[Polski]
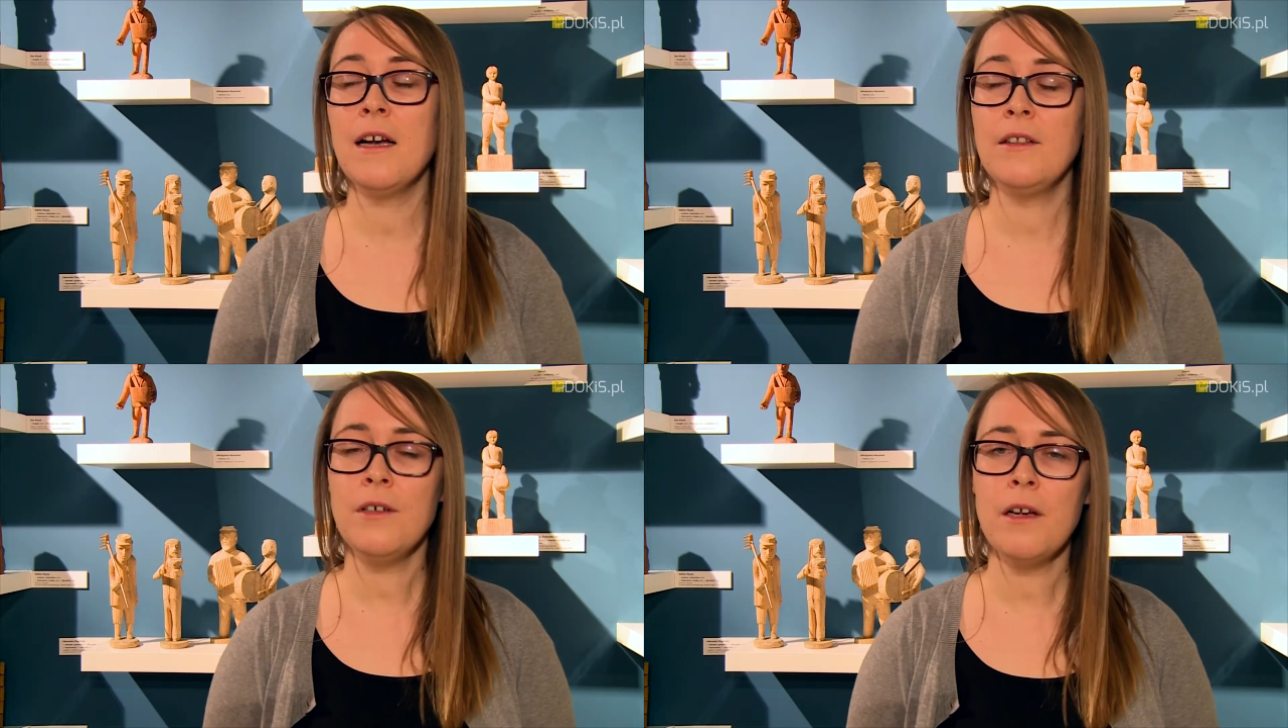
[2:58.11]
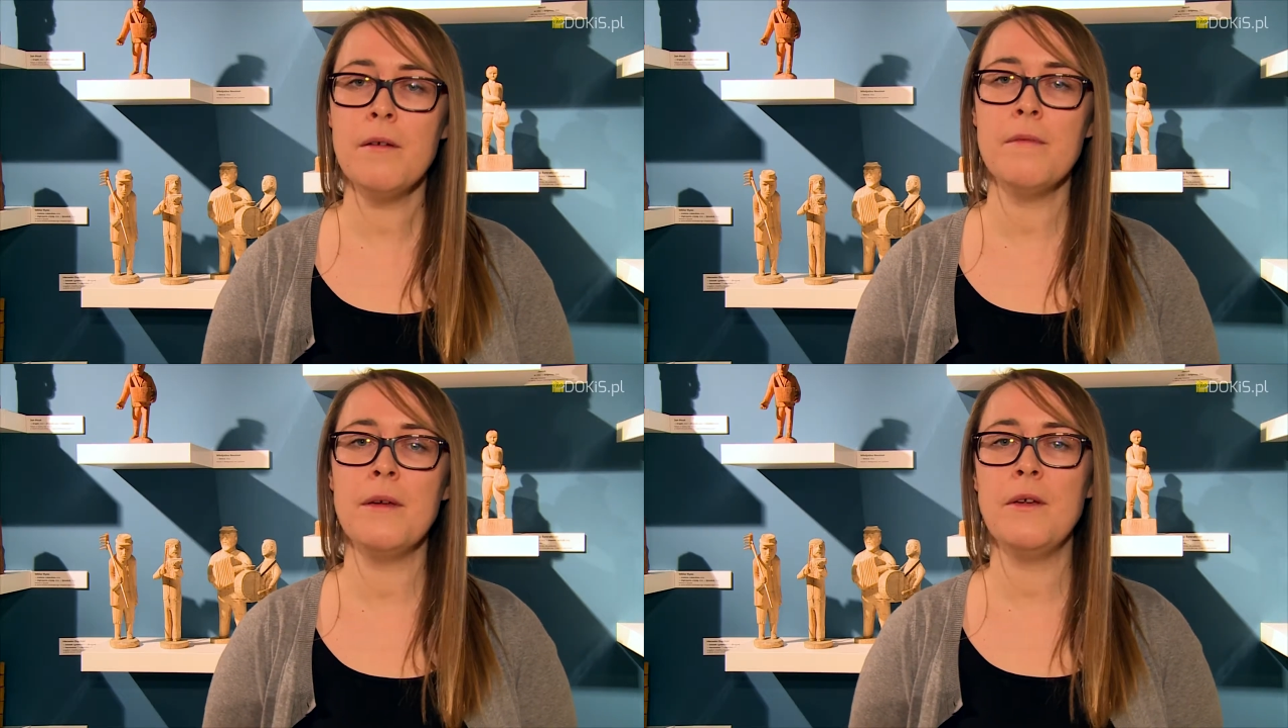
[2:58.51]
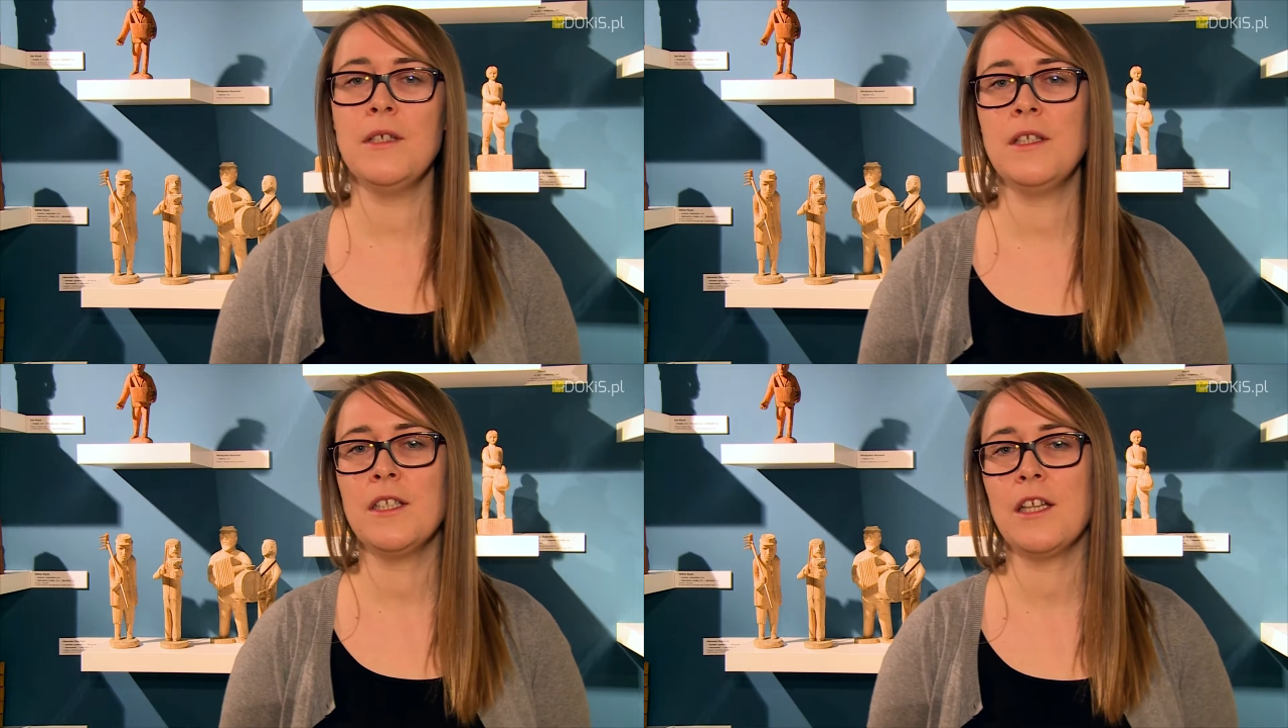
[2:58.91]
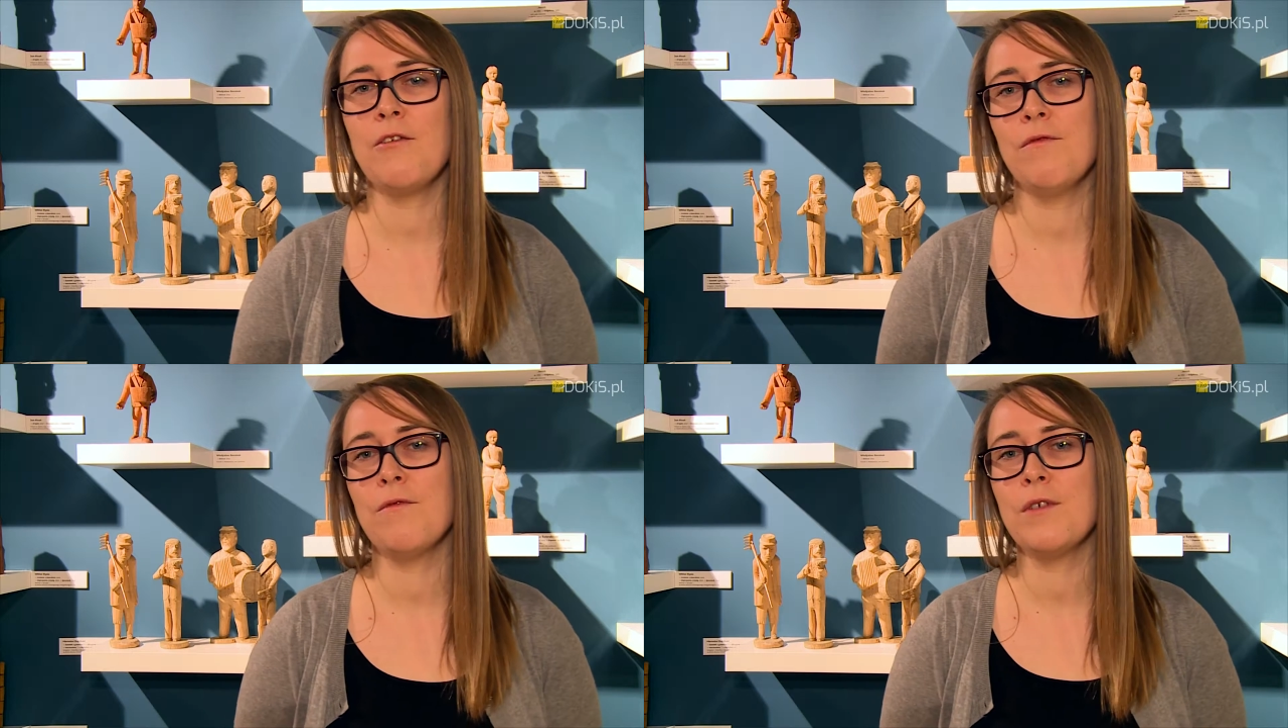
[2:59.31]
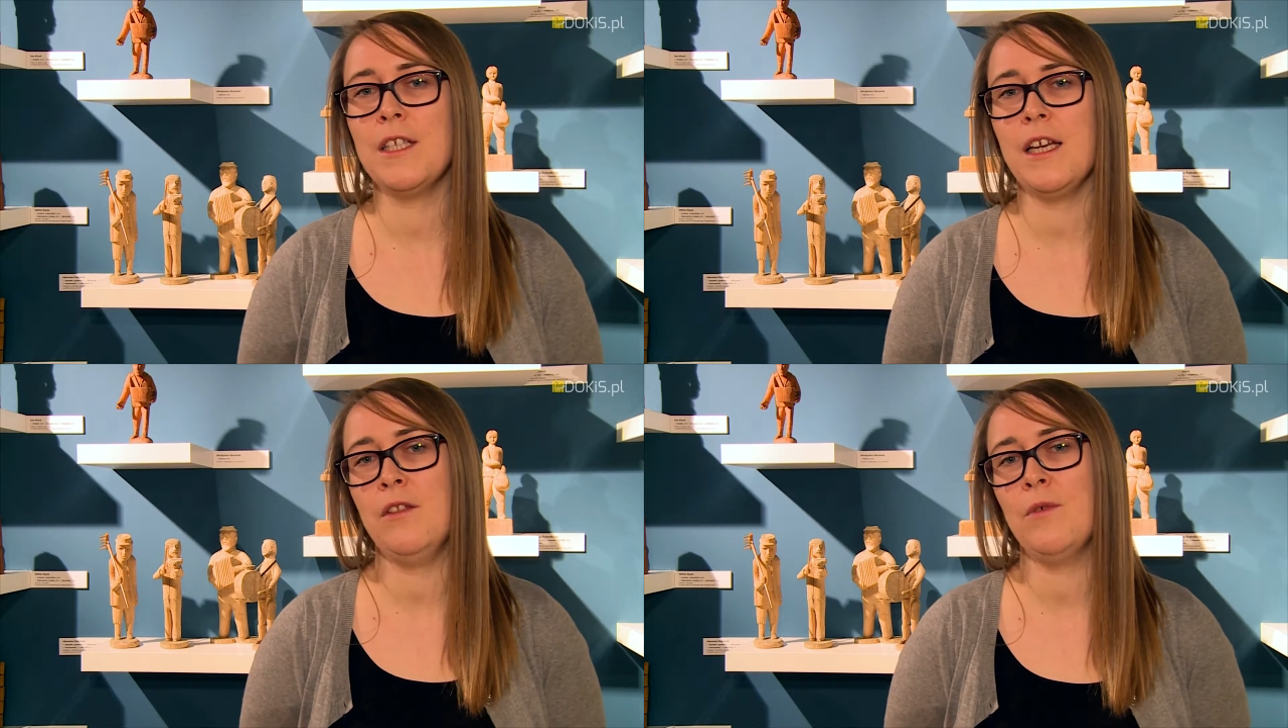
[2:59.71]
a trochę mające też taką
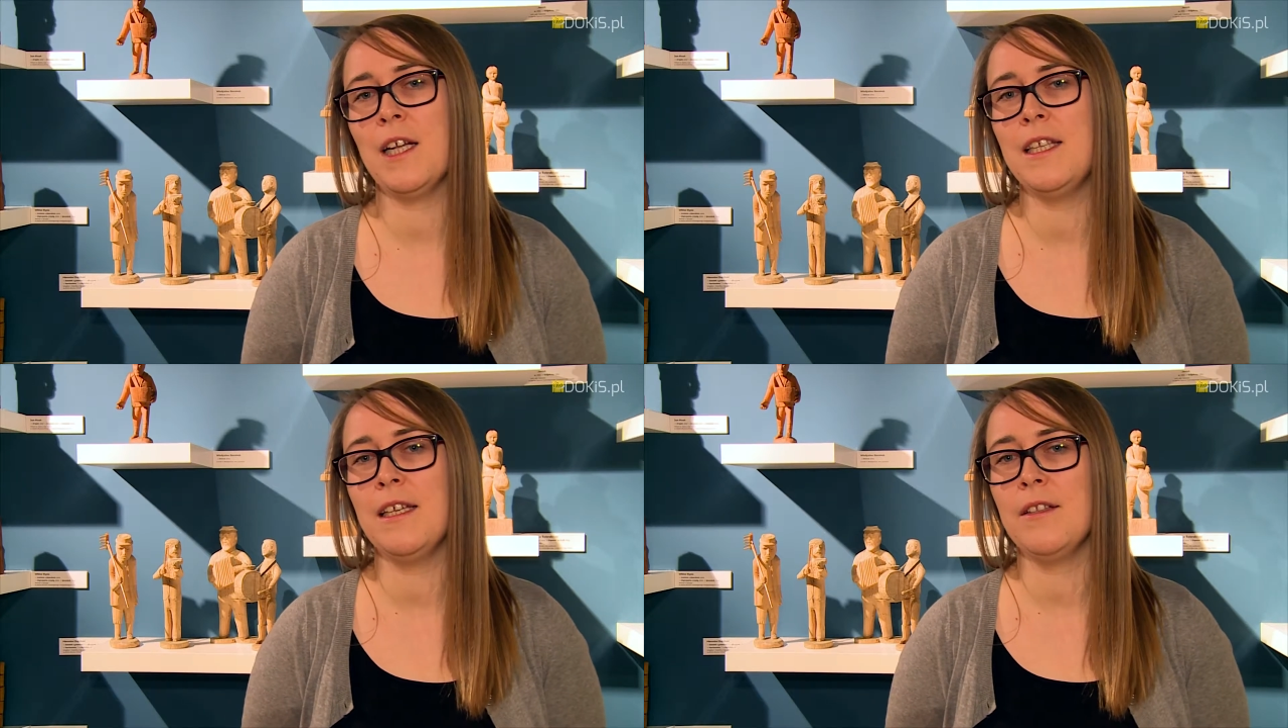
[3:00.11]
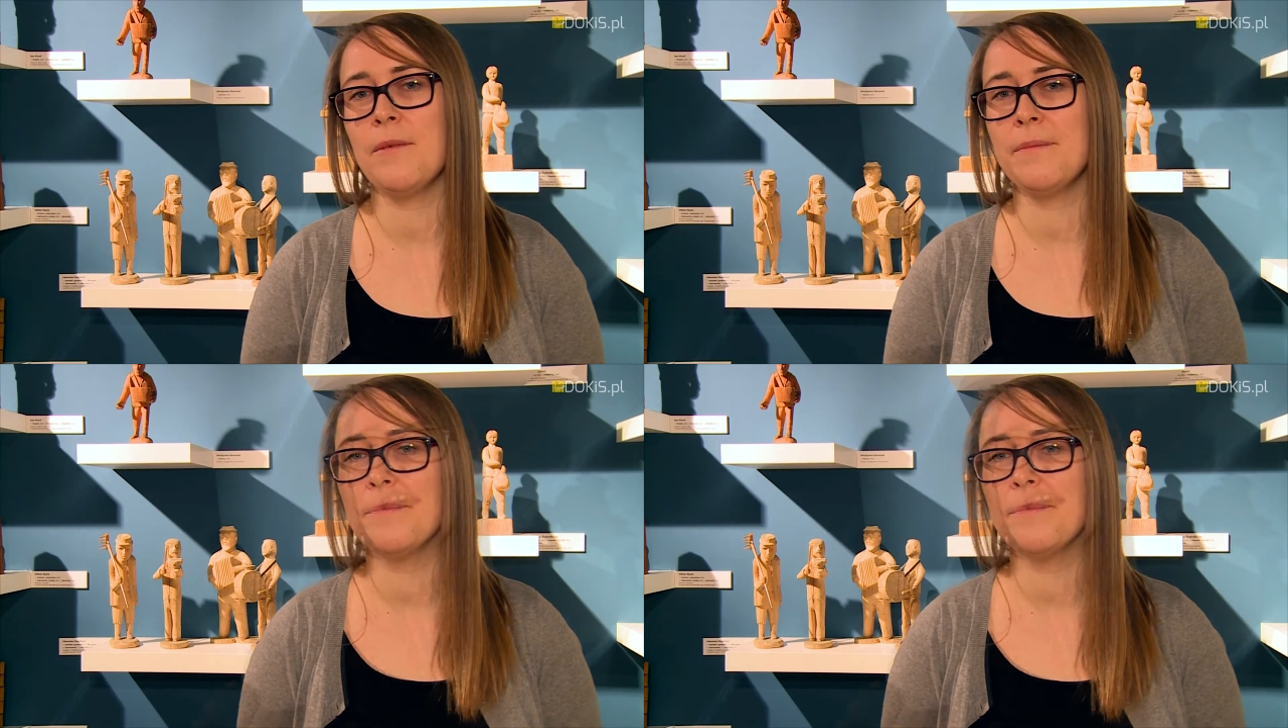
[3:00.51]
funkcję edukacyjną.